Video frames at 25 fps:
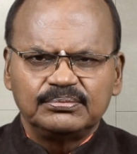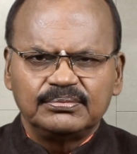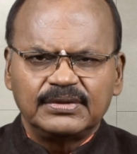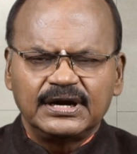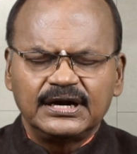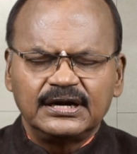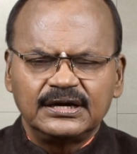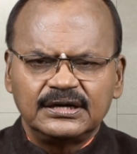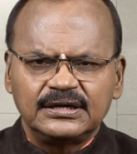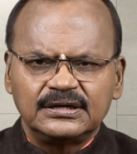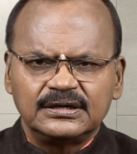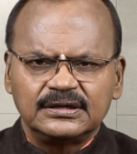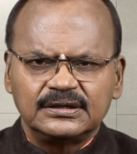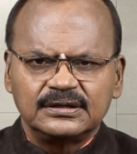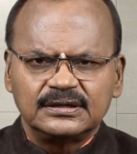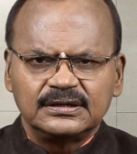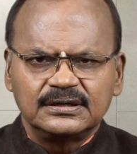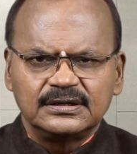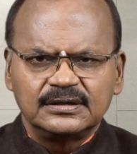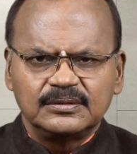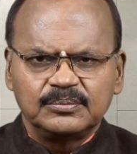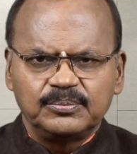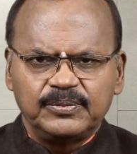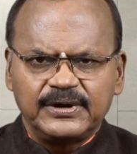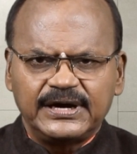மண்
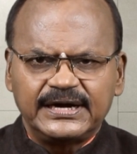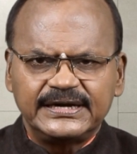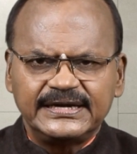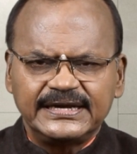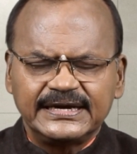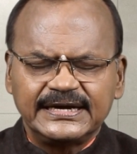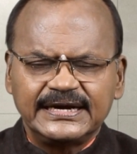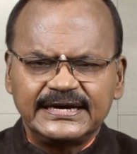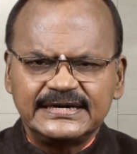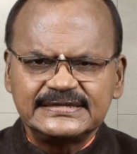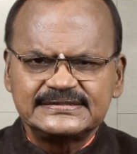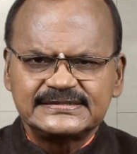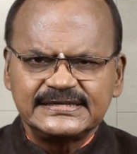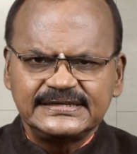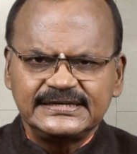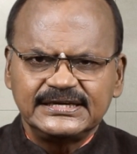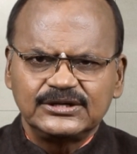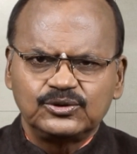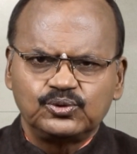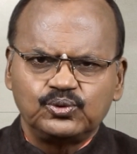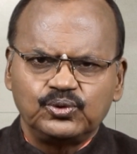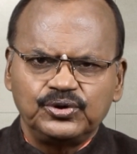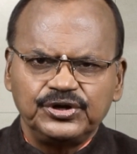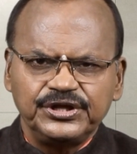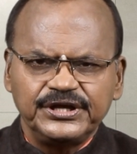பாண்டங்கள்
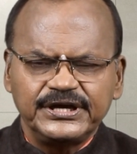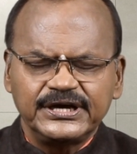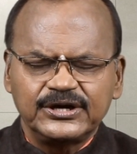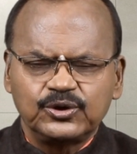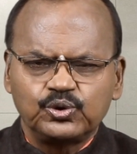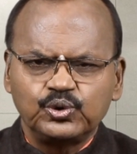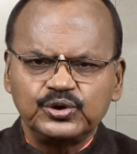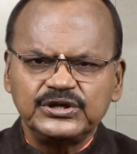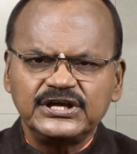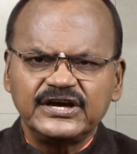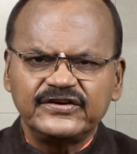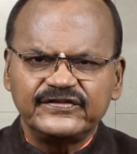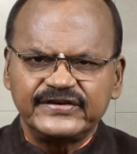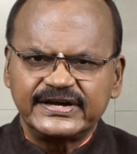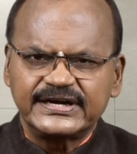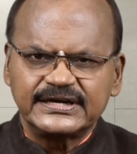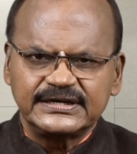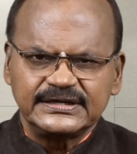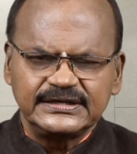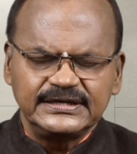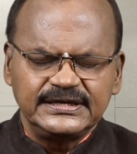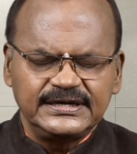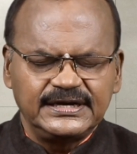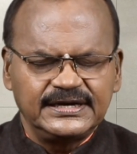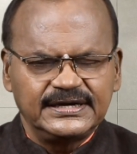செய்யக்கூடிய குயவர்
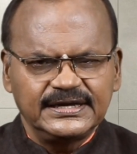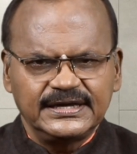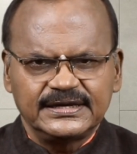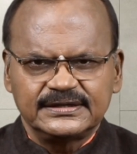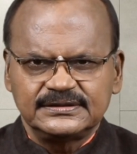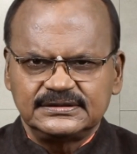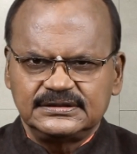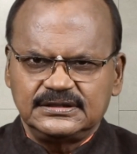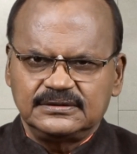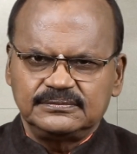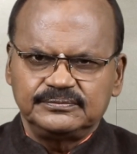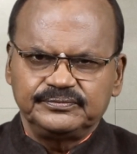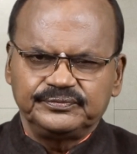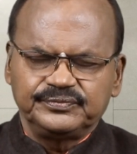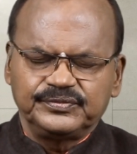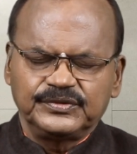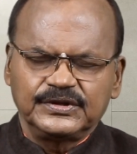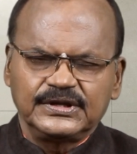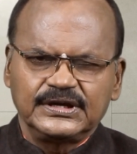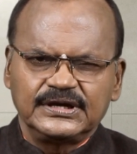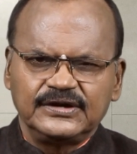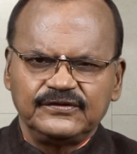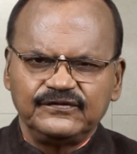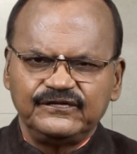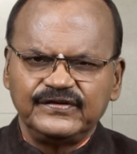என்று அர்த்தம்
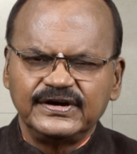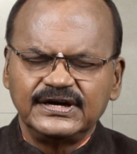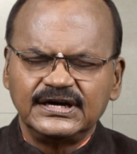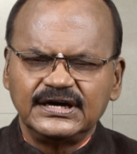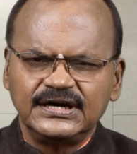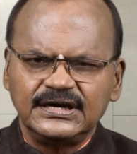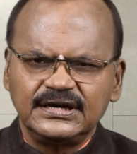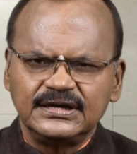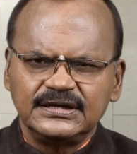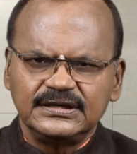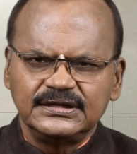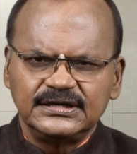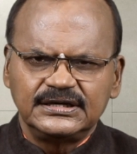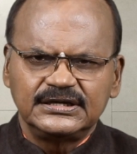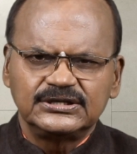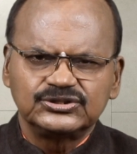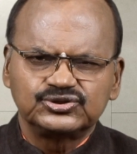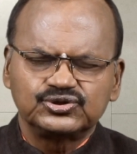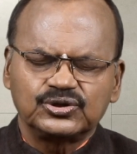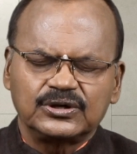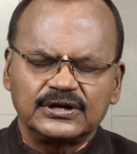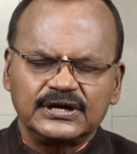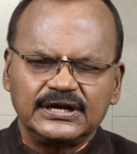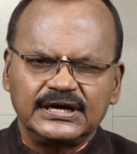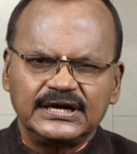வேள் என்று
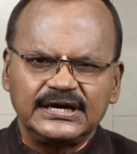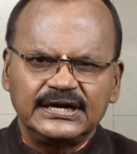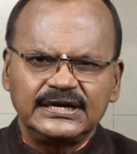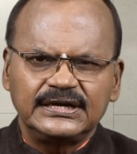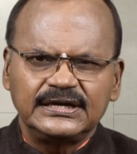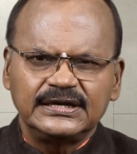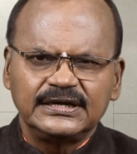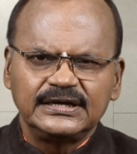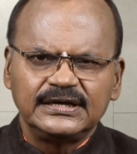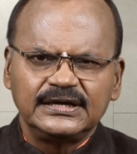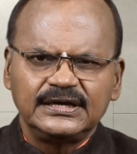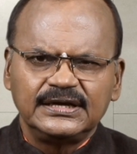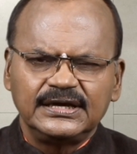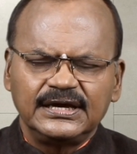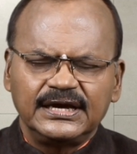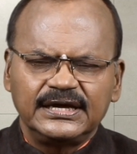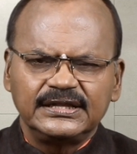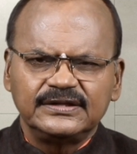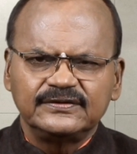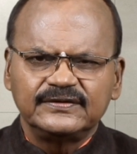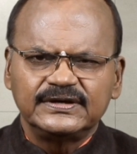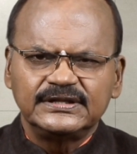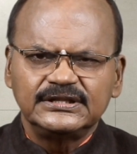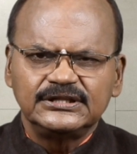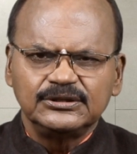சொன்னால்
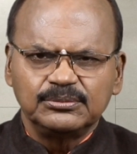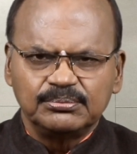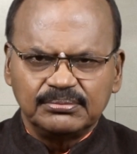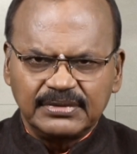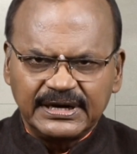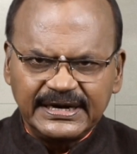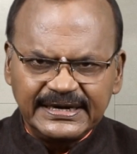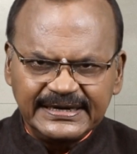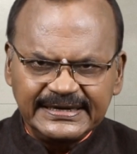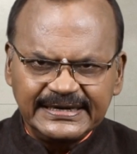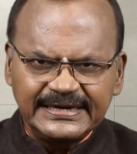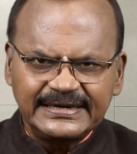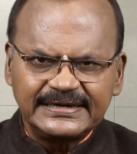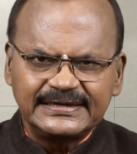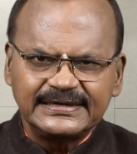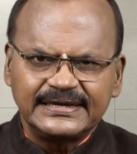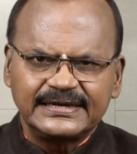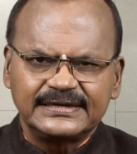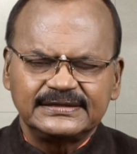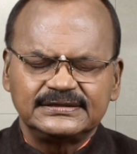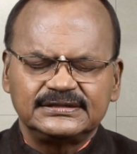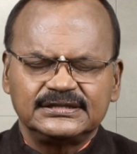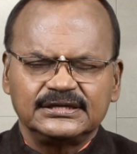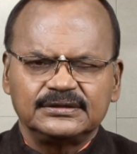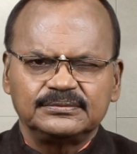அது வந்து மண் என்ற
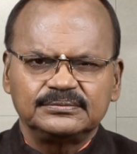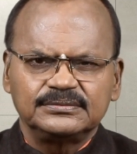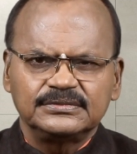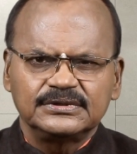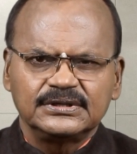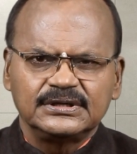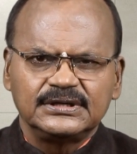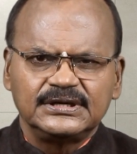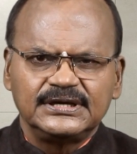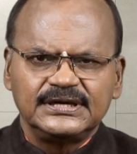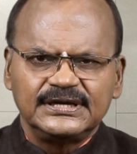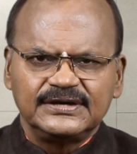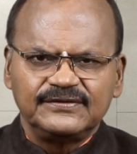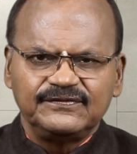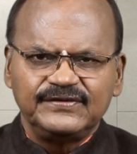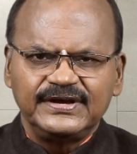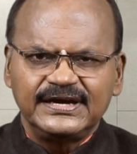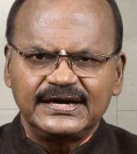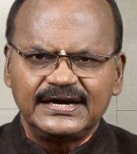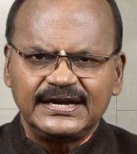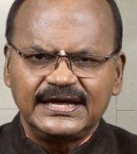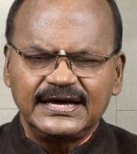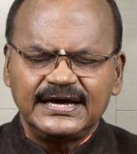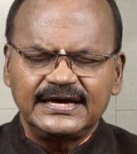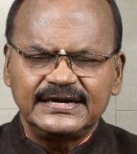அர்த்தம்
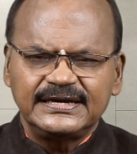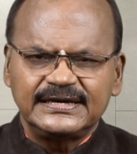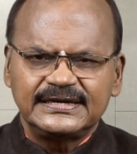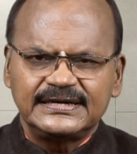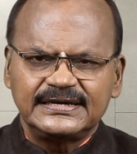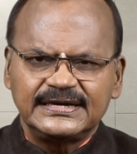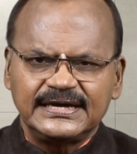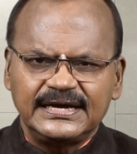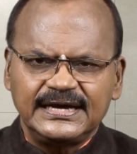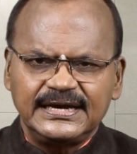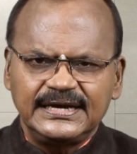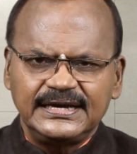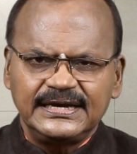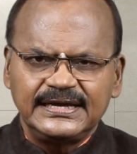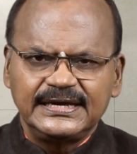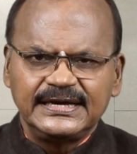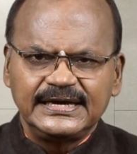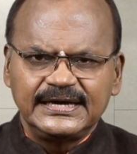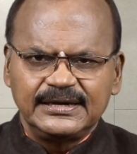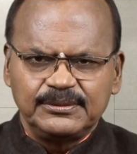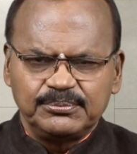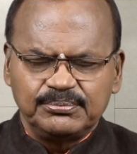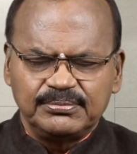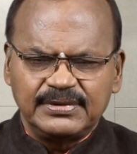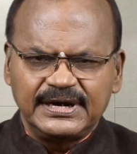வேளார் என்றால்
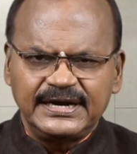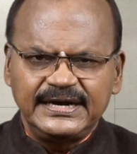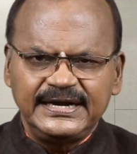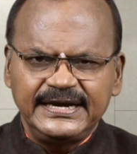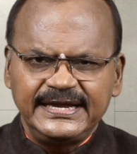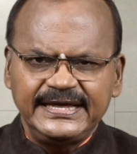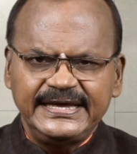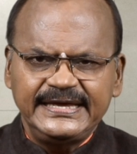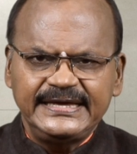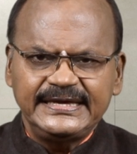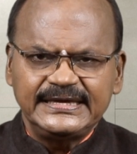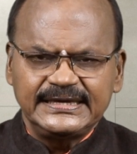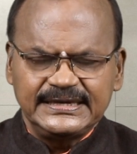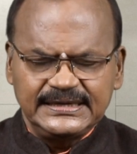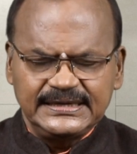மண்ணை